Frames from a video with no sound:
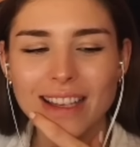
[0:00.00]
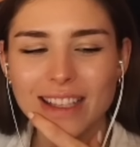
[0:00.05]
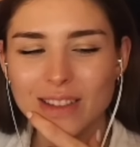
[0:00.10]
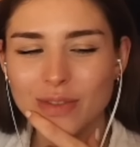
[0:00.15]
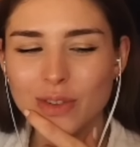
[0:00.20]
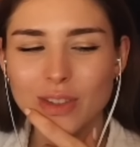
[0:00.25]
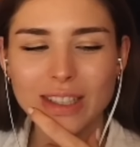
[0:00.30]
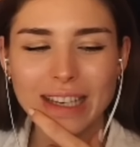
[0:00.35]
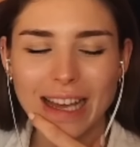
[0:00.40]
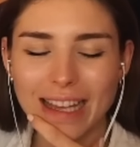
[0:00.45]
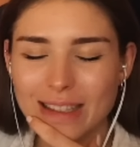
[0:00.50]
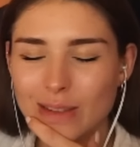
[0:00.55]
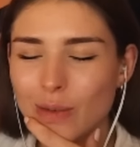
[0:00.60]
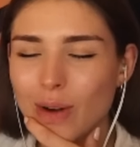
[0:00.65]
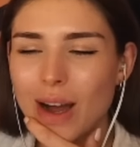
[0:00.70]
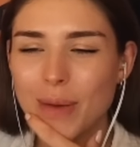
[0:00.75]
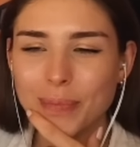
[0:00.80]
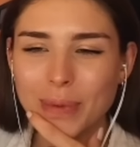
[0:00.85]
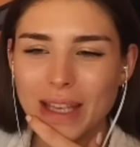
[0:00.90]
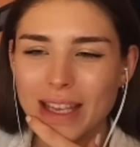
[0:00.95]
ich würde da so
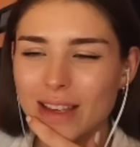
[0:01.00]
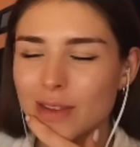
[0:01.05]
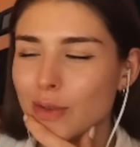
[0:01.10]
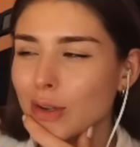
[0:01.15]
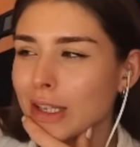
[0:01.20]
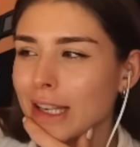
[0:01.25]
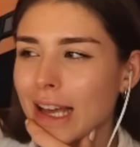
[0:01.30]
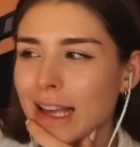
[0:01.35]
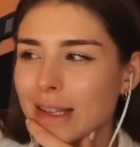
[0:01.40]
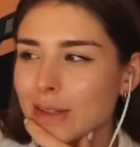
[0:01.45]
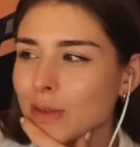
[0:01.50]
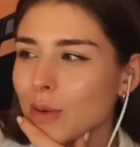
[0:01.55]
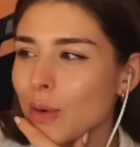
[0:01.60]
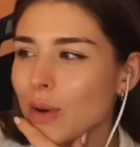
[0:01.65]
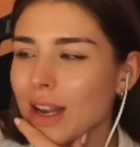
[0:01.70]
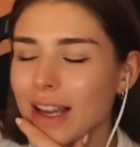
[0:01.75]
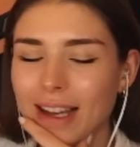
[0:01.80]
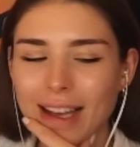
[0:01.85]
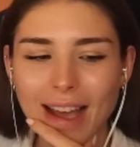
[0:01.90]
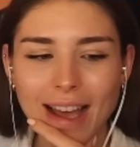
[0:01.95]
abgehen, ich würde da so
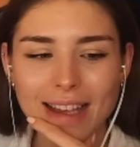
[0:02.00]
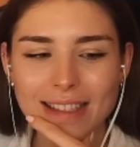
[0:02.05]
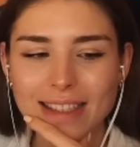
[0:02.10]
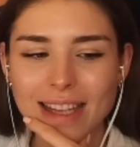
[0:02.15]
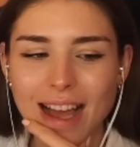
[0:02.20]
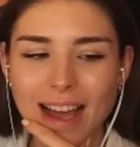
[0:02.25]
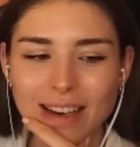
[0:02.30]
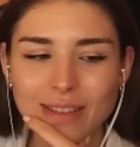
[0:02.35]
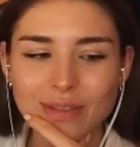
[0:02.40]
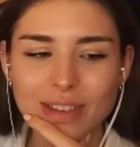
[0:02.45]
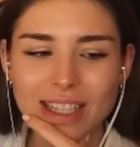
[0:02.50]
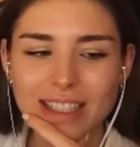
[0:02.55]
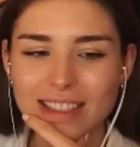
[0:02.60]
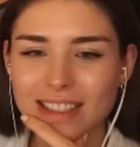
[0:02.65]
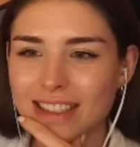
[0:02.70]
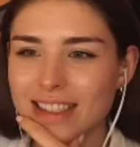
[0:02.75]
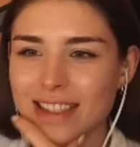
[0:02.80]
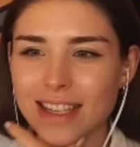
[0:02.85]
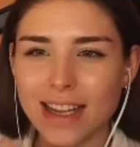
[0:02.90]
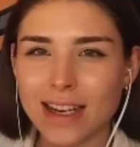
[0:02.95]
eine krasse
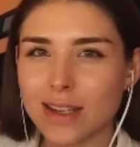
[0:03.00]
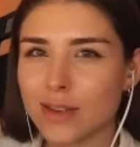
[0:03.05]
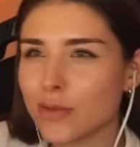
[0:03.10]
Anwältin sein.